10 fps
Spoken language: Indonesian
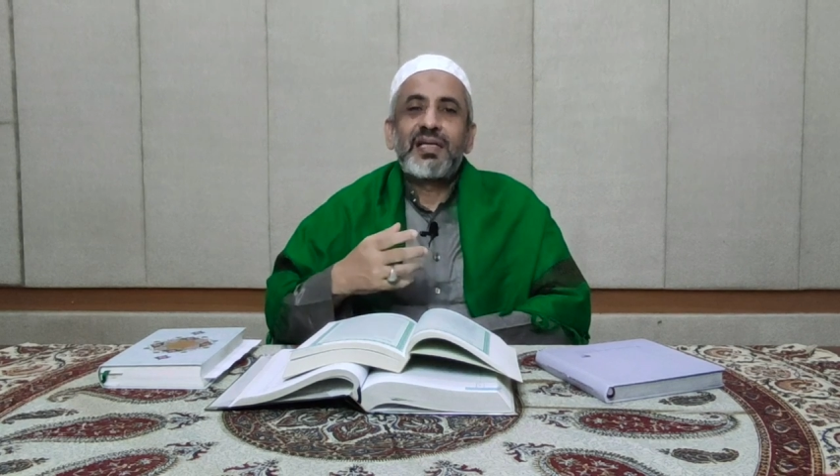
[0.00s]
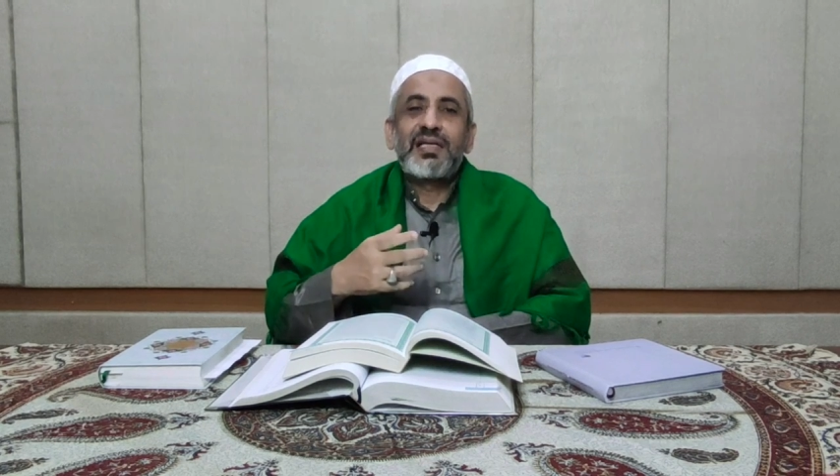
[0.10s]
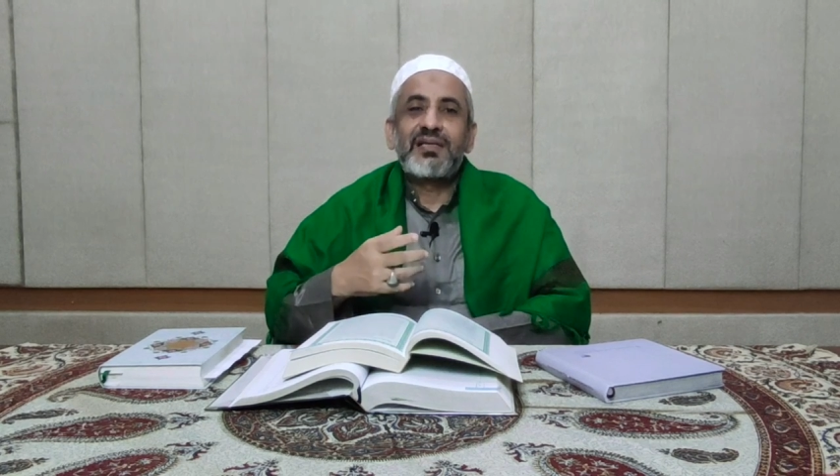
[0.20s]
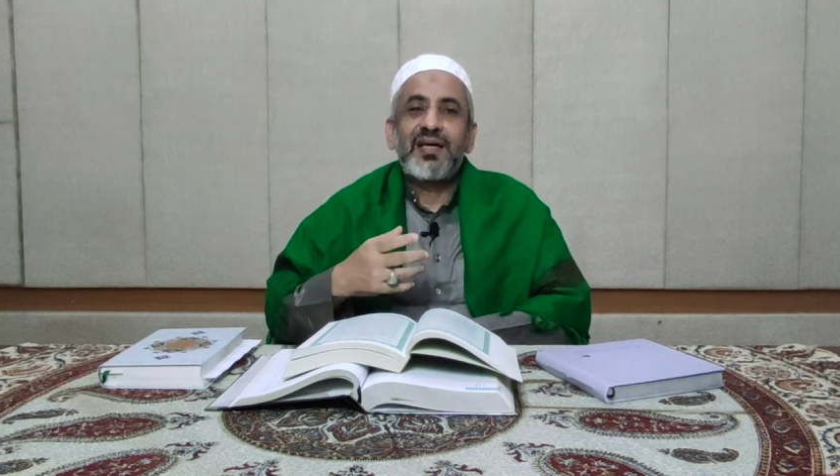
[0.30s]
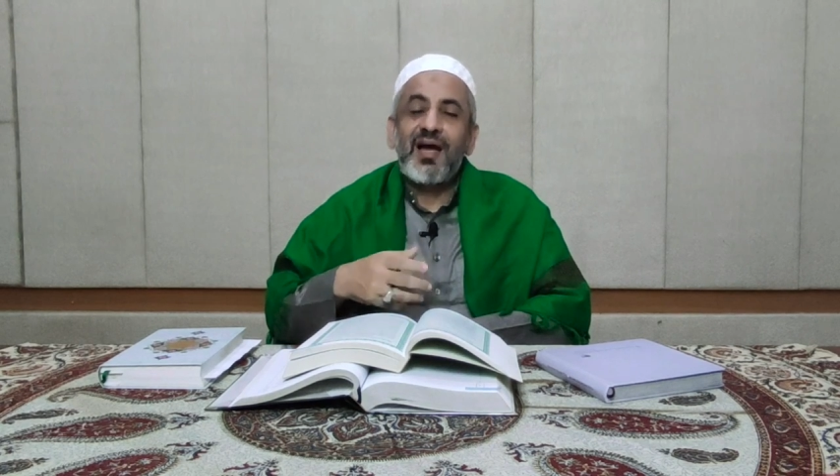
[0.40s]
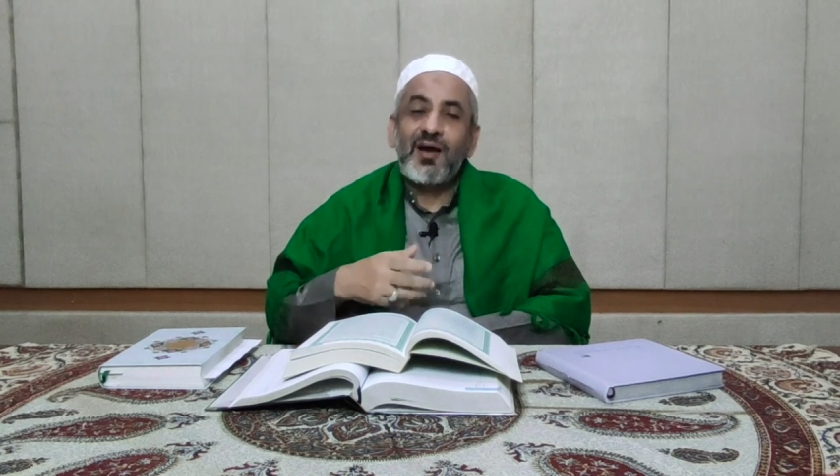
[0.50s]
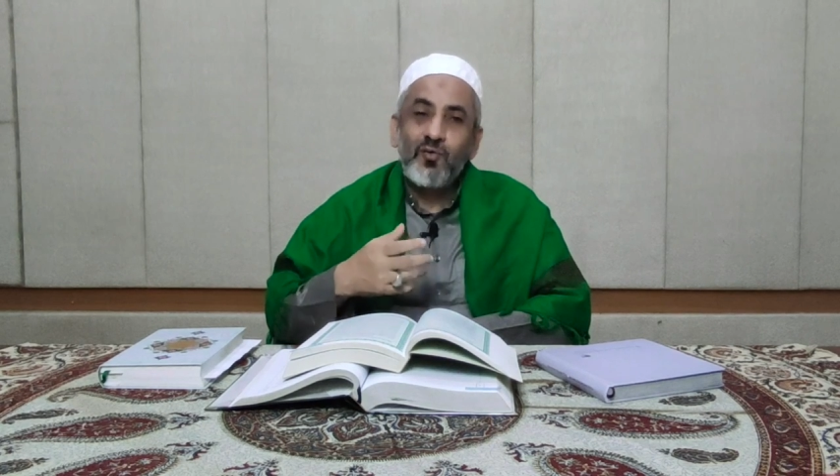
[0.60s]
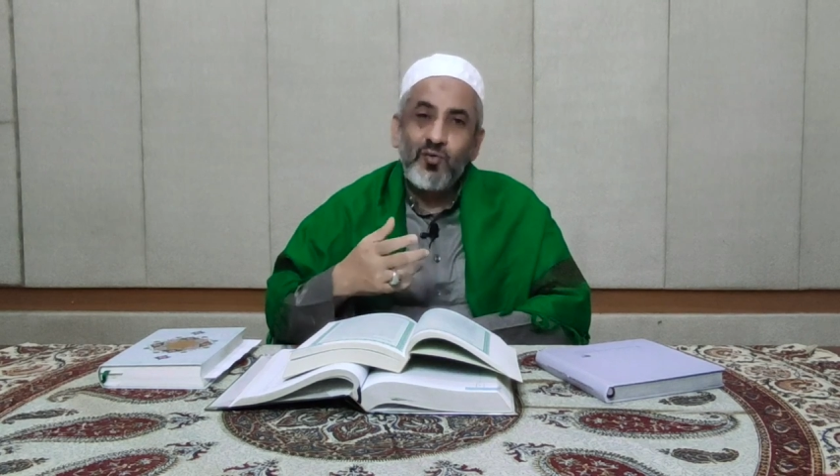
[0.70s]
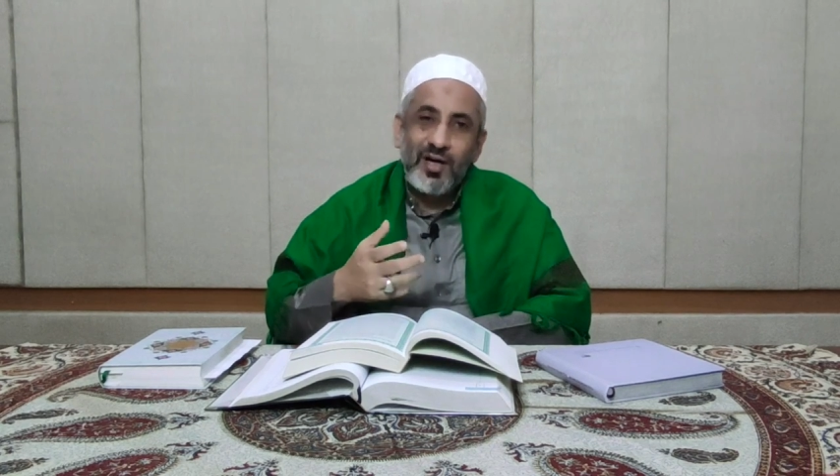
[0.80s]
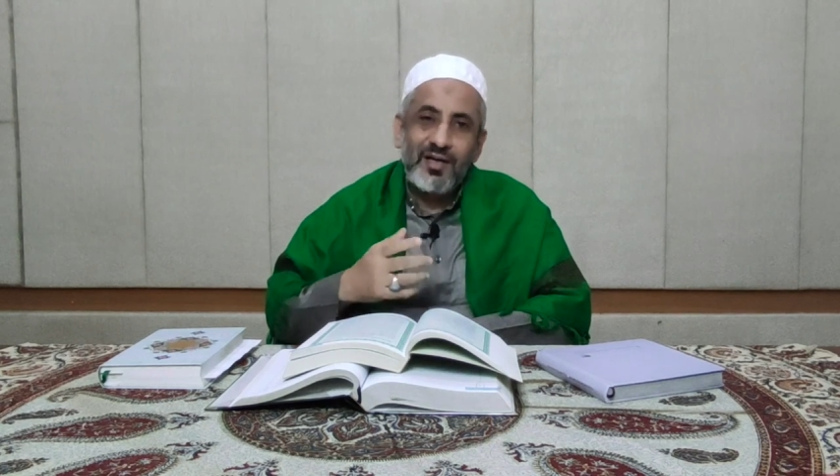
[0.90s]
kita
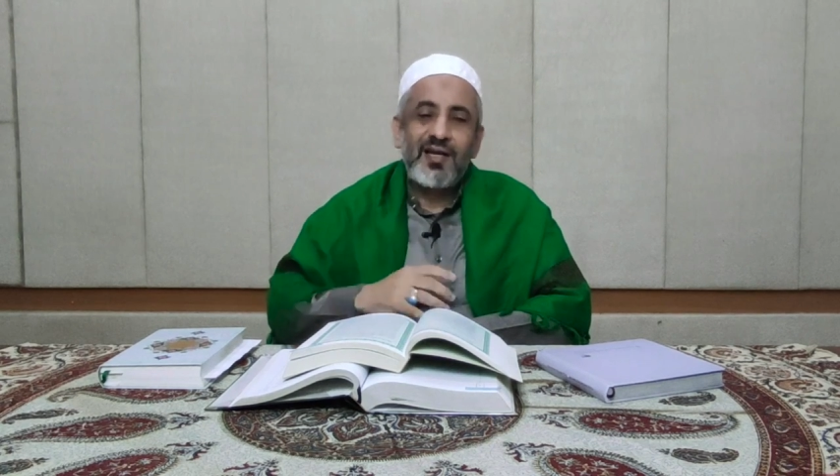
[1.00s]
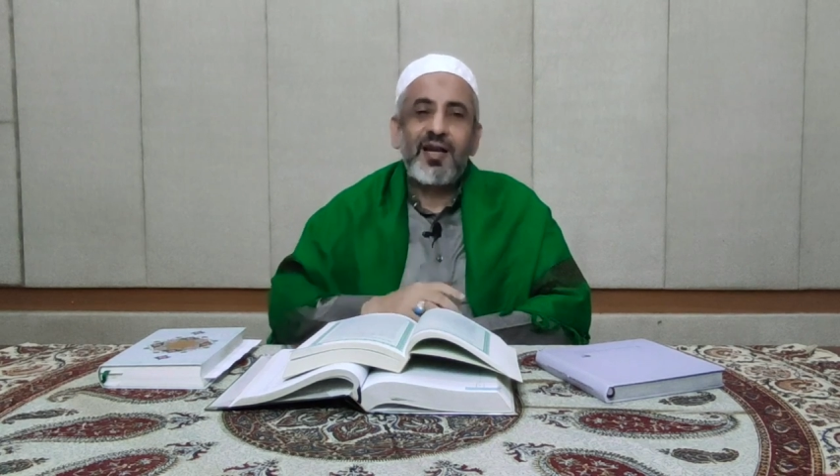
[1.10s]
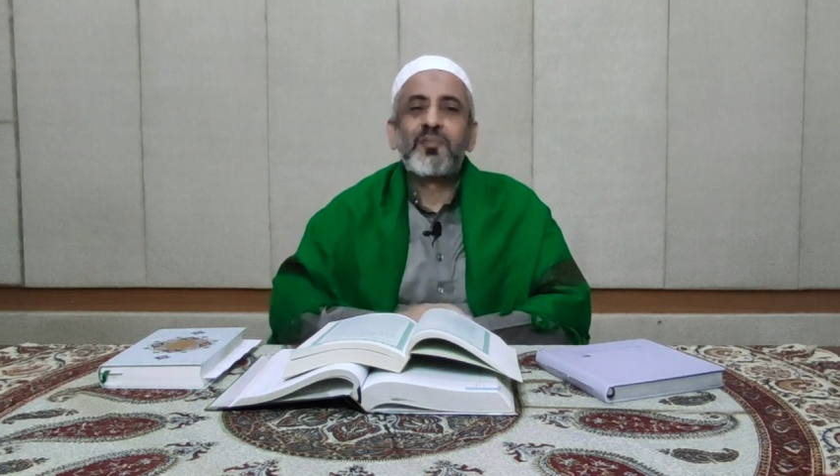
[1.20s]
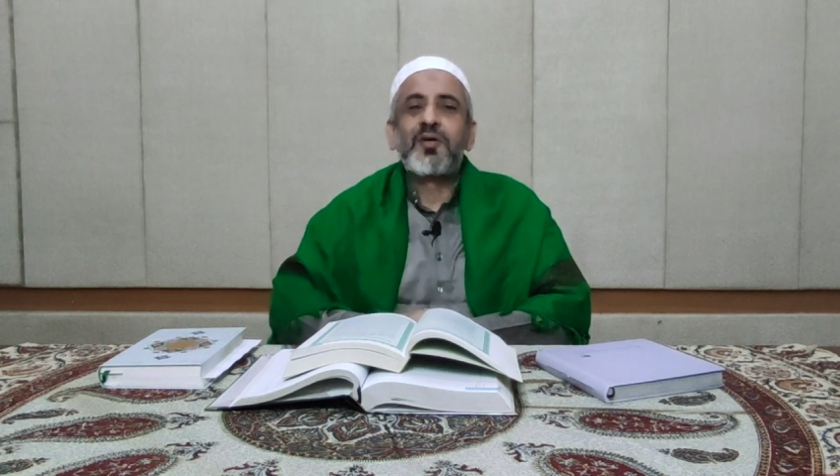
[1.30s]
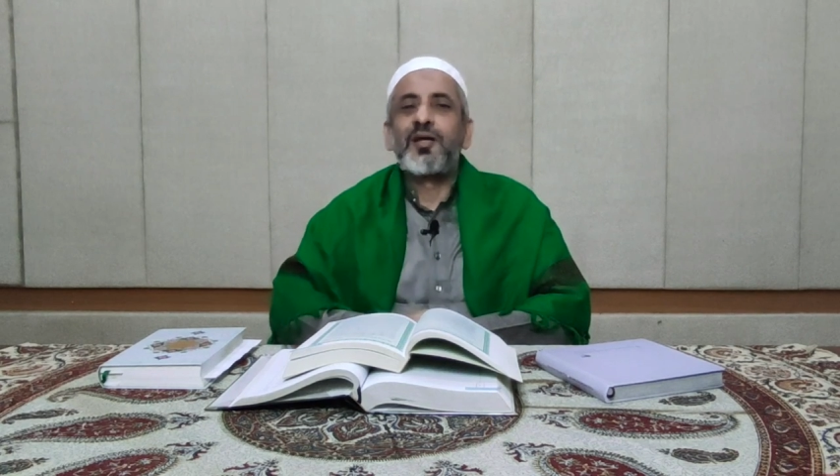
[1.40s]
lakukan dalam